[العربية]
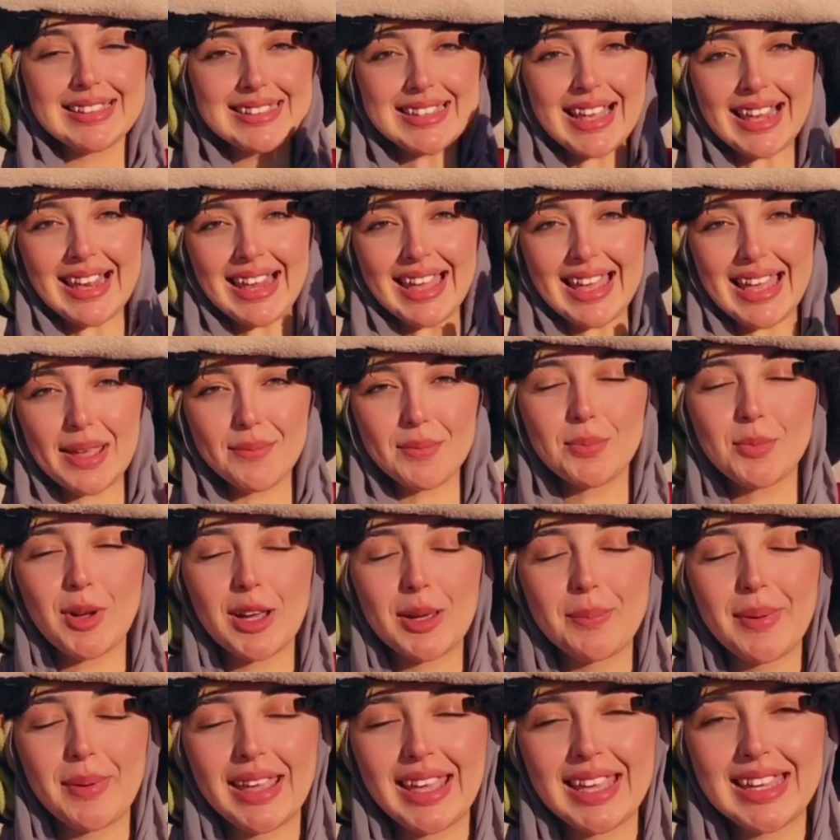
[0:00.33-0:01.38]
سلام
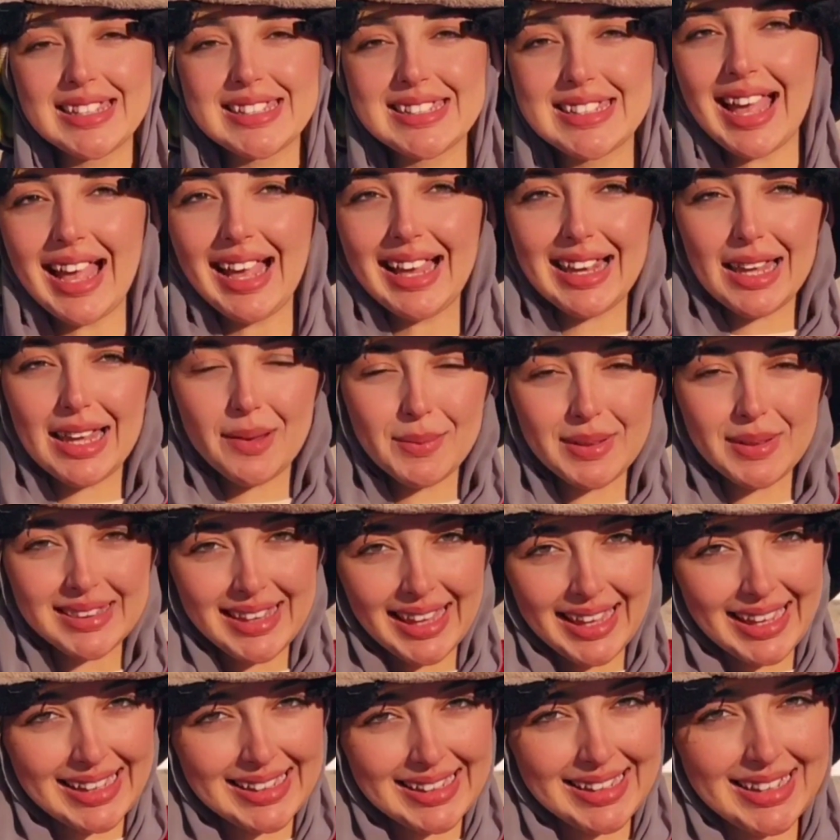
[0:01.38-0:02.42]
المهم ما كاينش احلى من
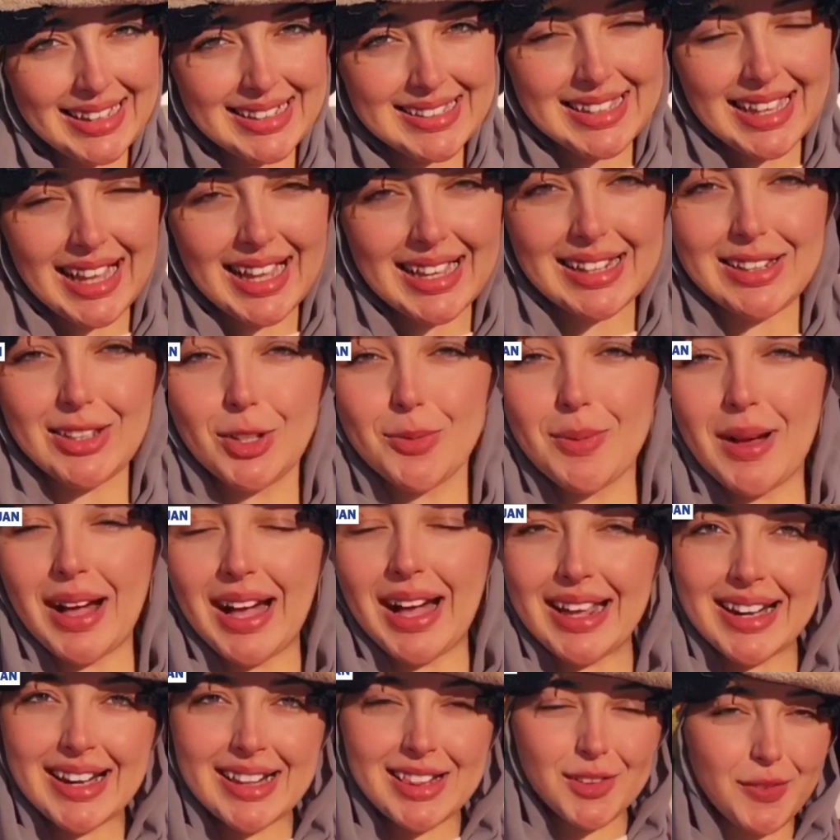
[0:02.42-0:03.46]
الضحكه ديال صغارين اليوم
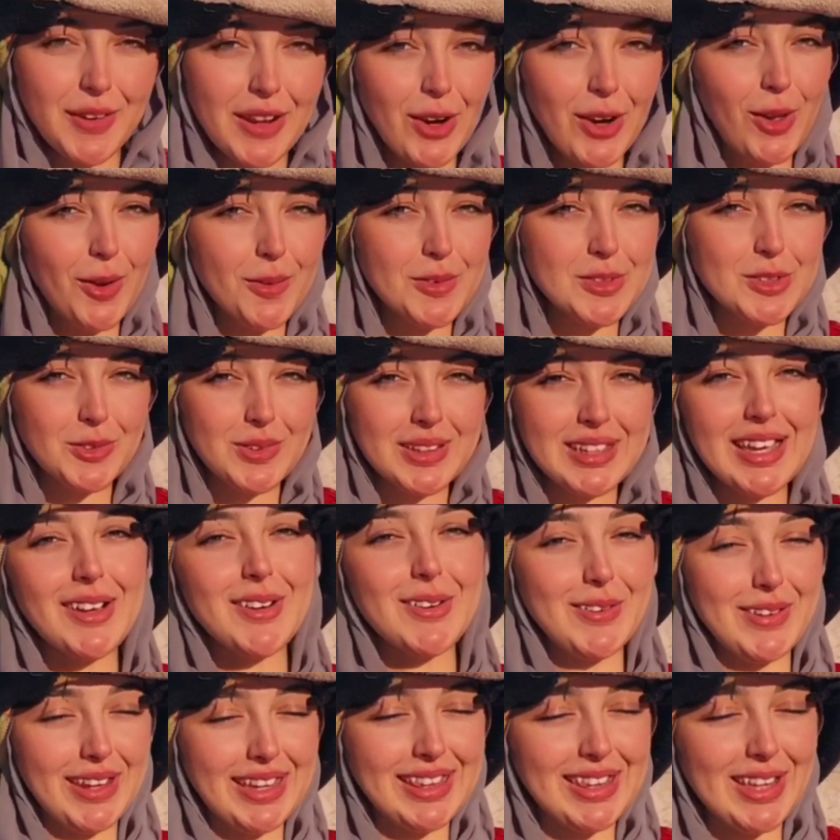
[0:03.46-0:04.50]
قررت نفرحهم شويه
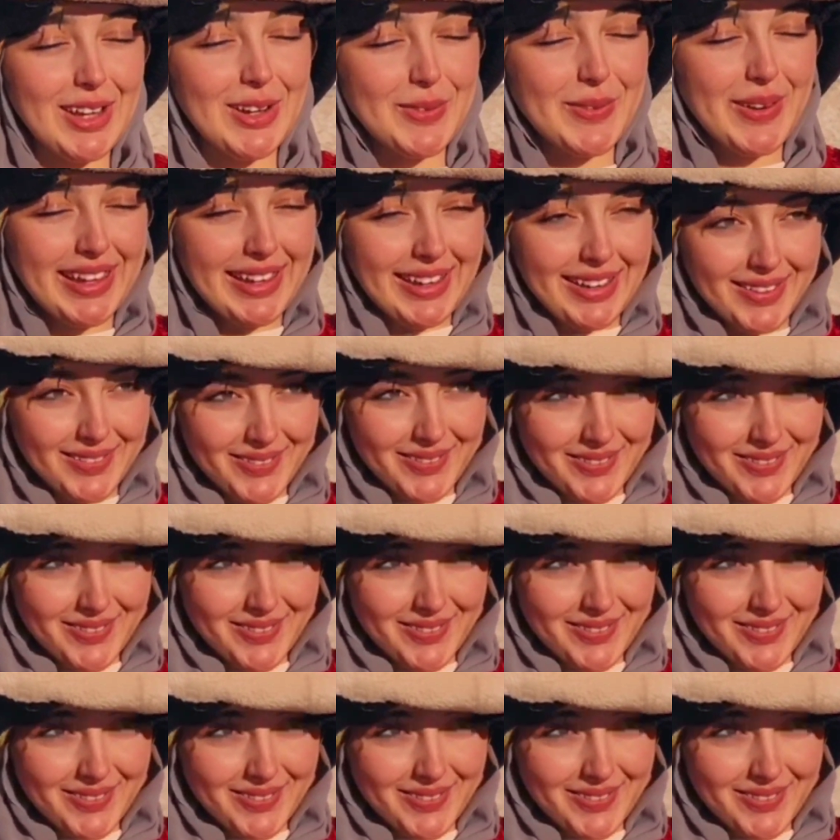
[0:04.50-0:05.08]
ويلا معايا